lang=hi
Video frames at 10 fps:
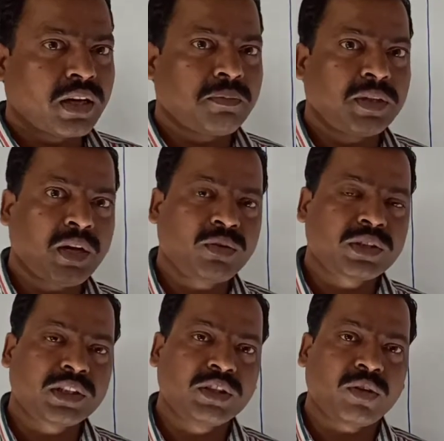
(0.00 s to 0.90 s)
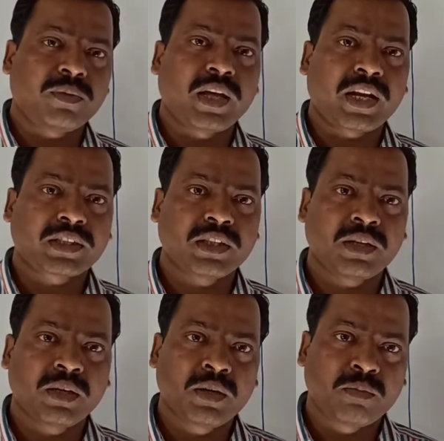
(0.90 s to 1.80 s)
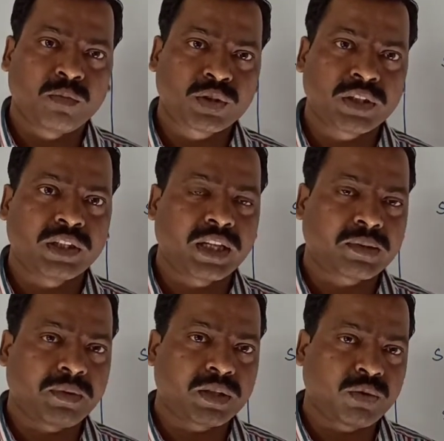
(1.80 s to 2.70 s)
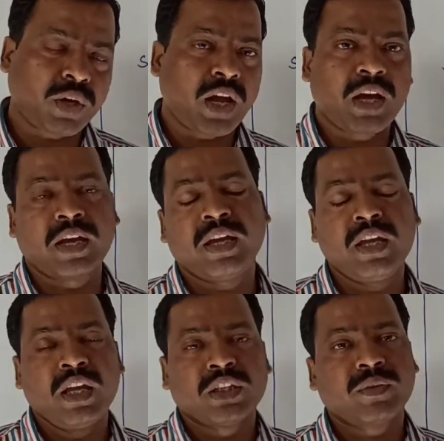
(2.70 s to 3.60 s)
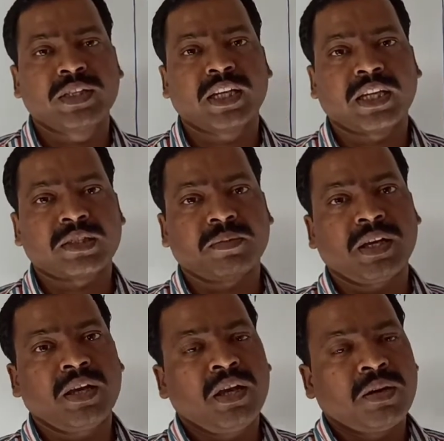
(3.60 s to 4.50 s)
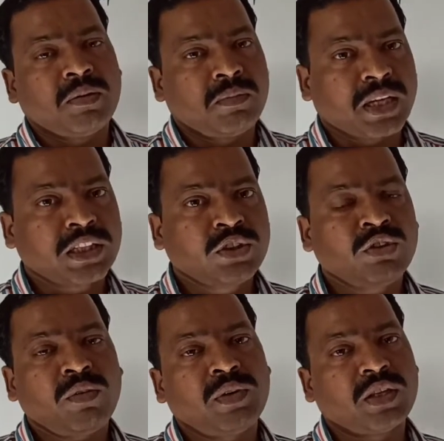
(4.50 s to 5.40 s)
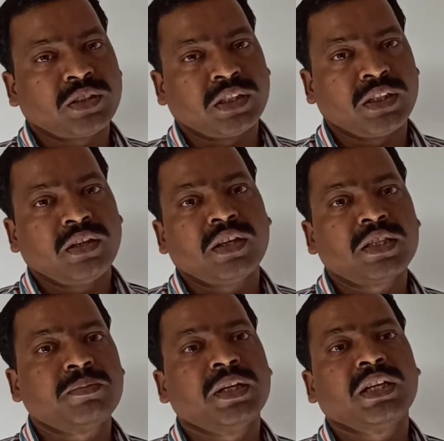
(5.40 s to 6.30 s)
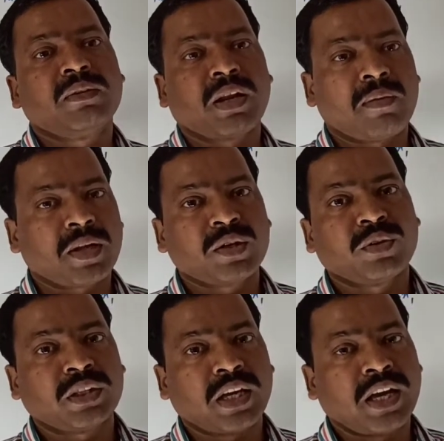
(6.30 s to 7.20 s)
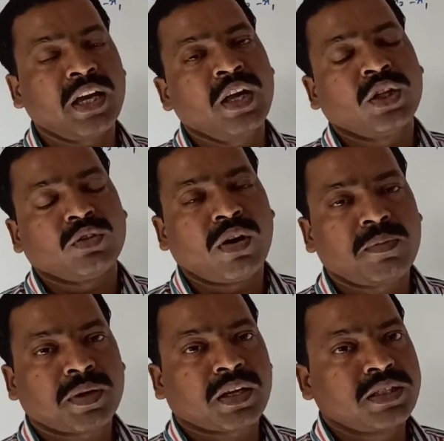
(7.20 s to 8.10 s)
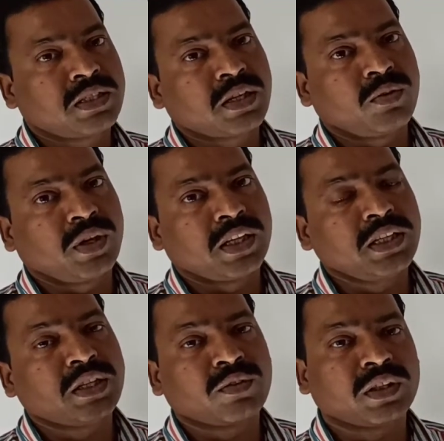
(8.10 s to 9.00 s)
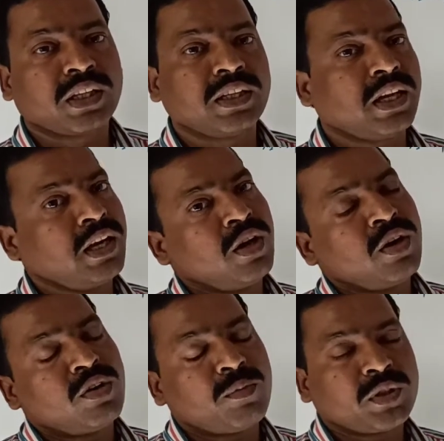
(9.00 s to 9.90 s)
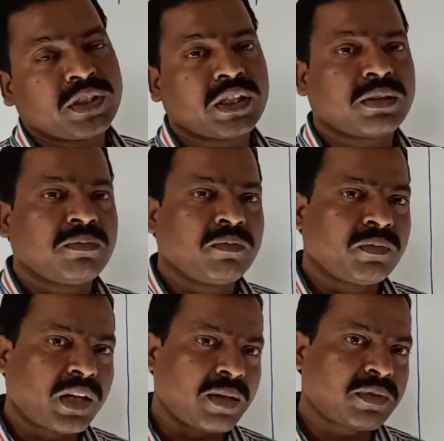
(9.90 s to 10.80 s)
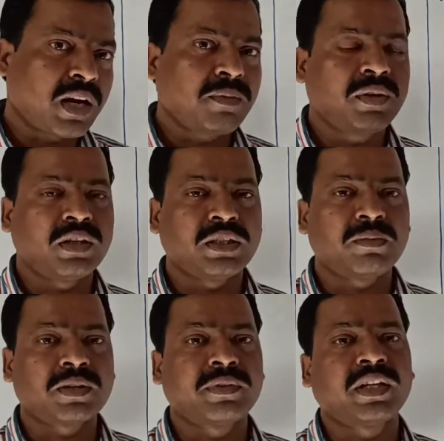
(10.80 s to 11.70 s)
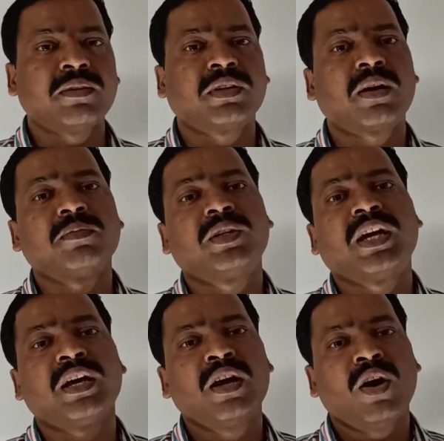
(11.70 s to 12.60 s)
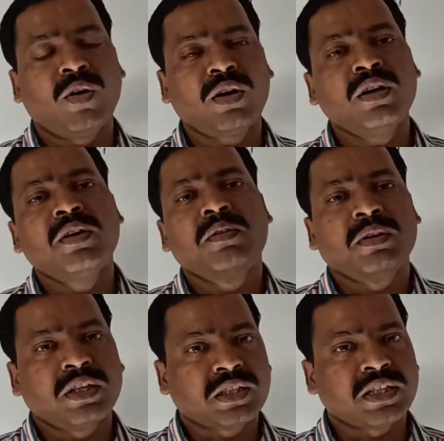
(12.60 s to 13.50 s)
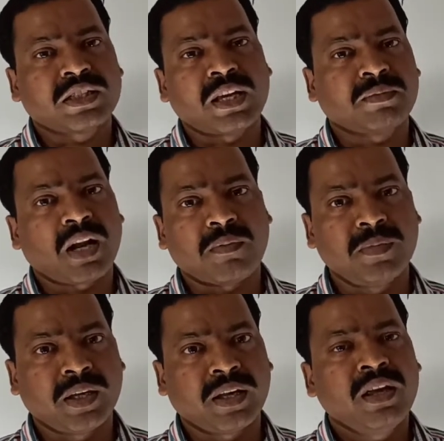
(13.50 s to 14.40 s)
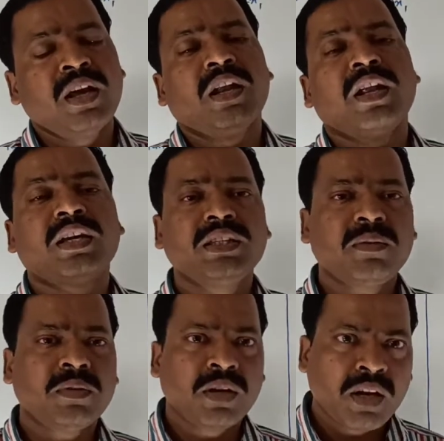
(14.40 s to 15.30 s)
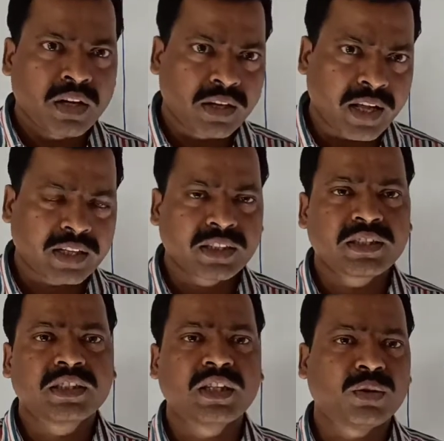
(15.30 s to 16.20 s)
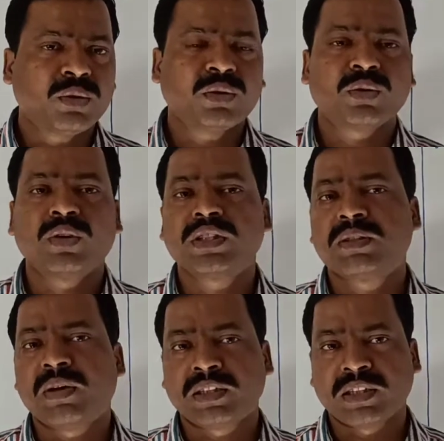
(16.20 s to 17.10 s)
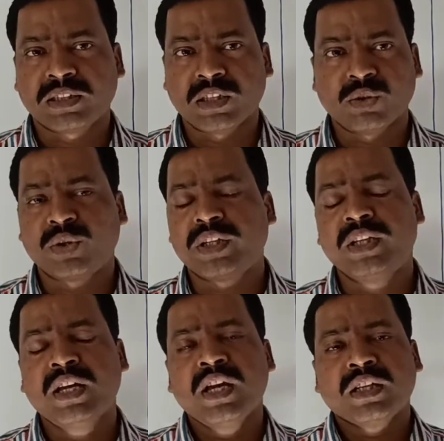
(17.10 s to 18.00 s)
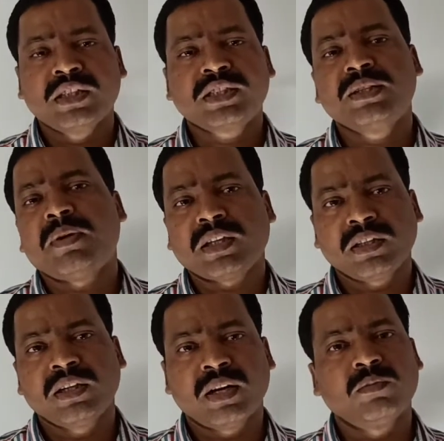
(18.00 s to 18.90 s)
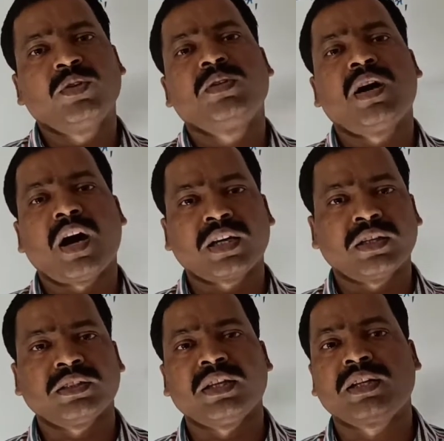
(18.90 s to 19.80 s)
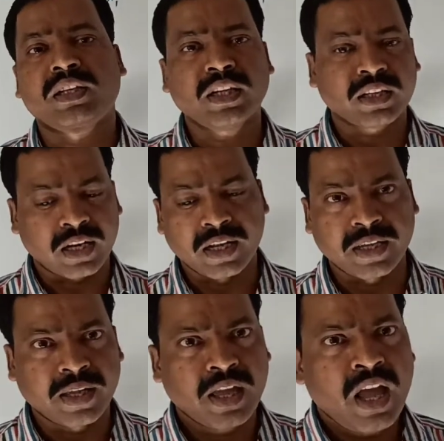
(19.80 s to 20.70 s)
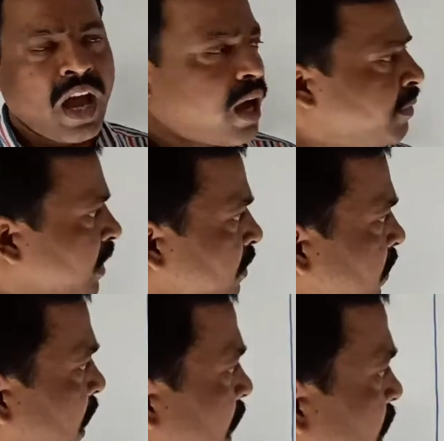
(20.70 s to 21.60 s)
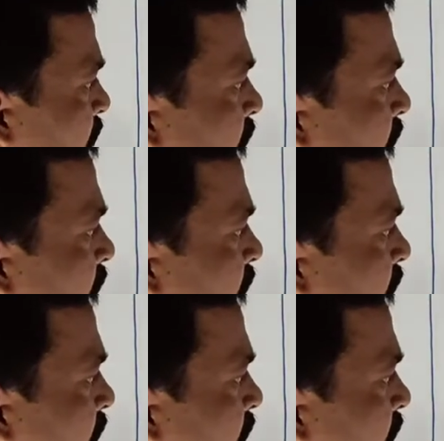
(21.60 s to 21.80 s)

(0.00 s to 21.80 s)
अगर विदाउट चेंज ऑफ डायरेक्शन मोशन टेक प्लेस हो रहा है तो ऐसे केस में मैग्नीट्यूड ऑफ वेलोसिटी स्पीड के बराबर ही होता है तो वहाँ पर कंसर्न होने की ज़रूरत नहीं है ओपोजिशन टाइम ग्राफ डिस्प्लेसमेंट टाइम ग्राफ भी है और डिस्टेंस टाइम ग्राफ भी है लेकिन जब डायरेक्शन चेंज हो तो थोड़ी सी बातें चेंज होगी जिसकी बात हम लोग आगे चल करके कर लेंगे अभी फ़िलहाल